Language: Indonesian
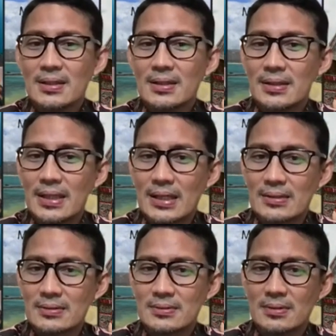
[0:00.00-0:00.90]

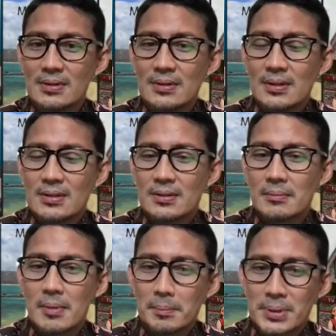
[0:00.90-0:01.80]
dan
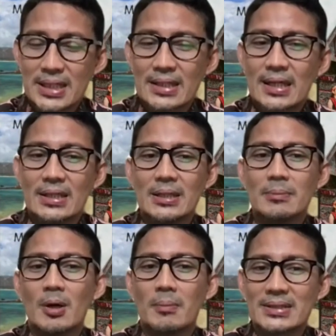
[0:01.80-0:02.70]
mempercayai
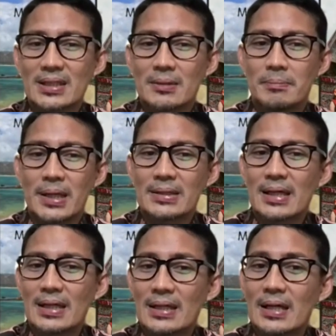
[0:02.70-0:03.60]
bahwa masa depan
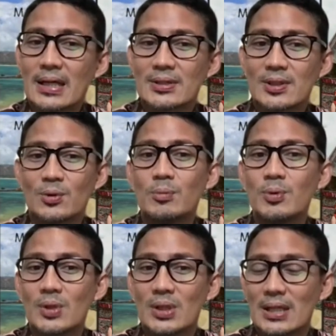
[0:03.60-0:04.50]
kalian akan
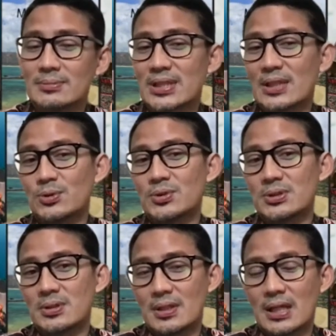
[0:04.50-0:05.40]
terhubung dalam satu
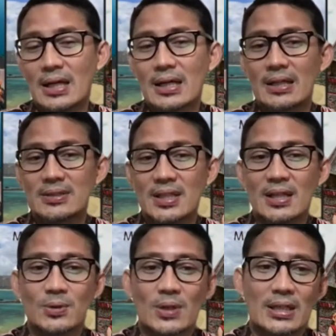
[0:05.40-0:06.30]
gerakan
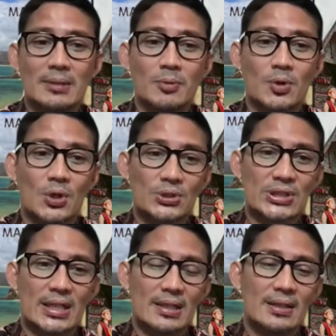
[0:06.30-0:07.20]
silaturahim
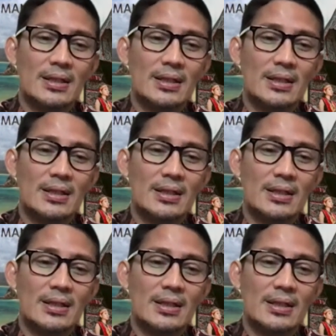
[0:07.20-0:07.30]
kolosal.